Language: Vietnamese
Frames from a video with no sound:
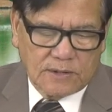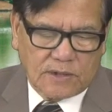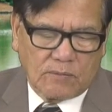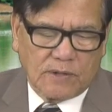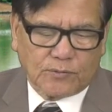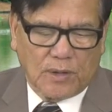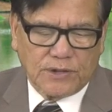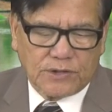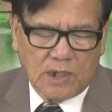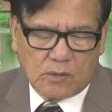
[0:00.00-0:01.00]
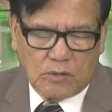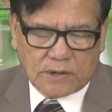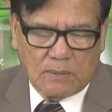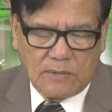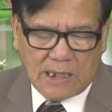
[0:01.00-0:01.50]
Trong những tuần trước, cuộc
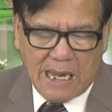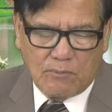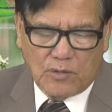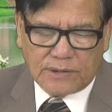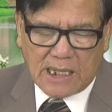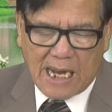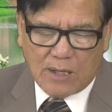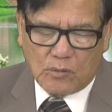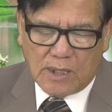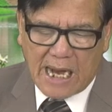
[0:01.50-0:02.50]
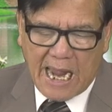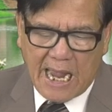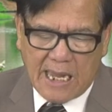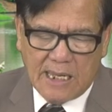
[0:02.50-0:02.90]
xâm lược hai mươi bốn tháng hai của Nga